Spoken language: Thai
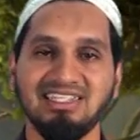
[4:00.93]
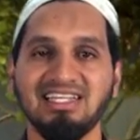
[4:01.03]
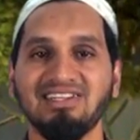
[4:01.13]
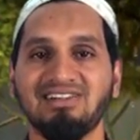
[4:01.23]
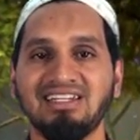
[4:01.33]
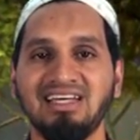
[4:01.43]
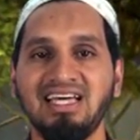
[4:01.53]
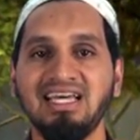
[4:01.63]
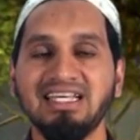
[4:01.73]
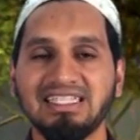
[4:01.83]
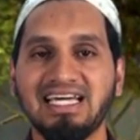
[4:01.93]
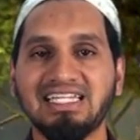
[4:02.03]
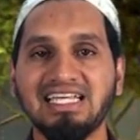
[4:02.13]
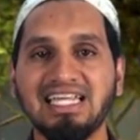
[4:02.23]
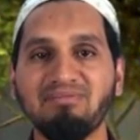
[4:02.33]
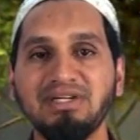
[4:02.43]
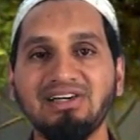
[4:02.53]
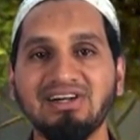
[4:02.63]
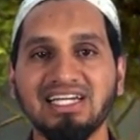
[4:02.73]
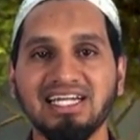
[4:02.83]
ดีๆแน่นอน แต่ถ้าถามพี่
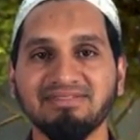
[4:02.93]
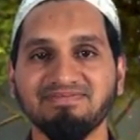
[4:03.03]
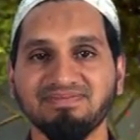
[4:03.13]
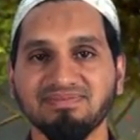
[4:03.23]
น้องนะฮะ